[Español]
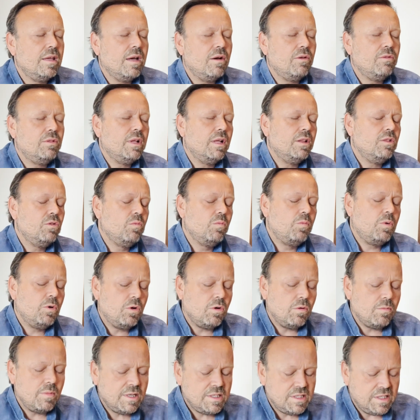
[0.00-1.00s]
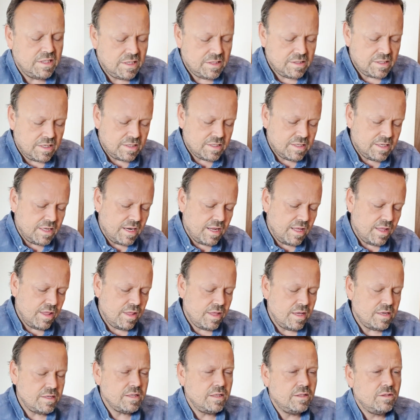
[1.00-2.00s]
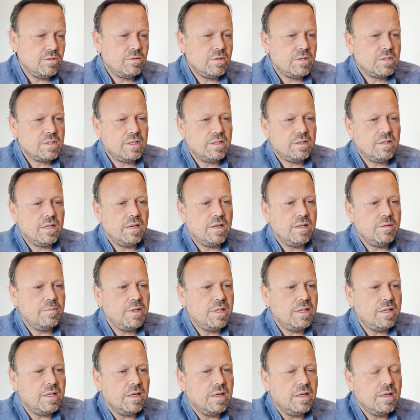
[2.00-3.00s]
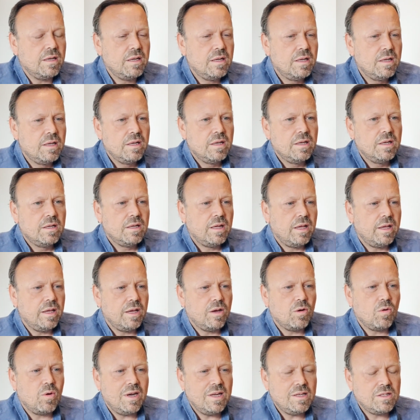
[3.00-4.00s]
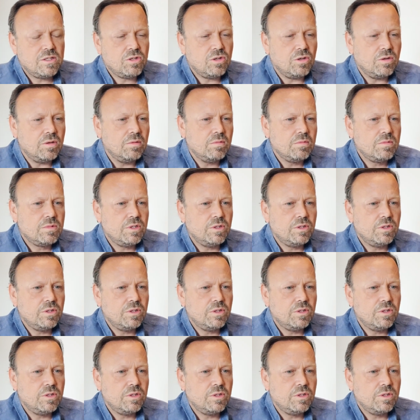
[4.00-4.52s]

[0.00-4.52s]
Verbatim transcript: ahondando un poco más en esas creencias que tú crees que te limitan, eh, ¿cuáles son?